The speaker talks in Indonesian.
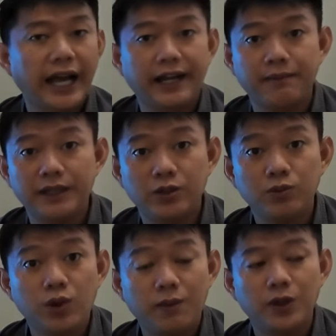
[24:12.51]
air minum
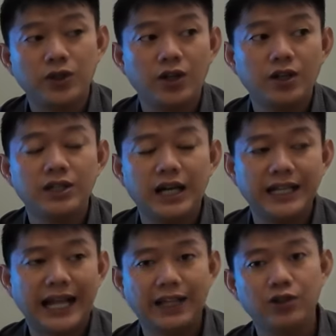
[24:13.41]
dua botol
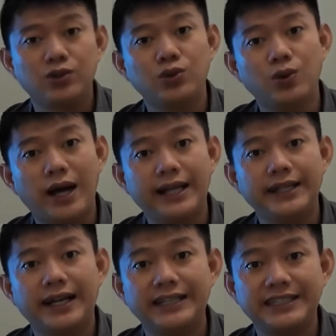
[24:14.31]
dengan handuk dua
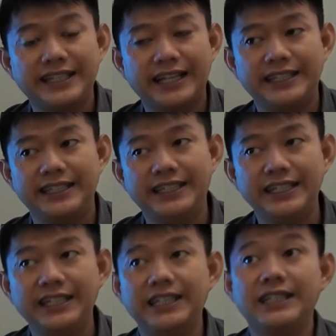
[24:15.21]
dengan sikat
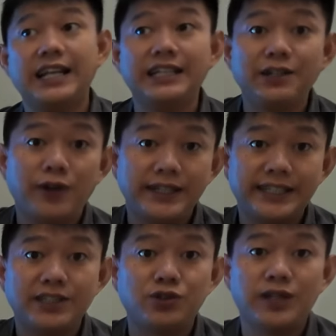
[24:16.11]
gigi dan di
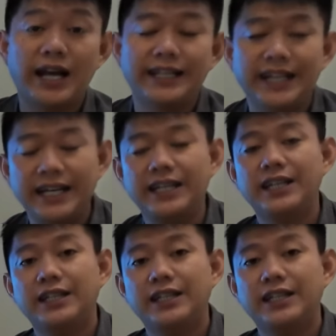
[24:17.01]
WC sudah ada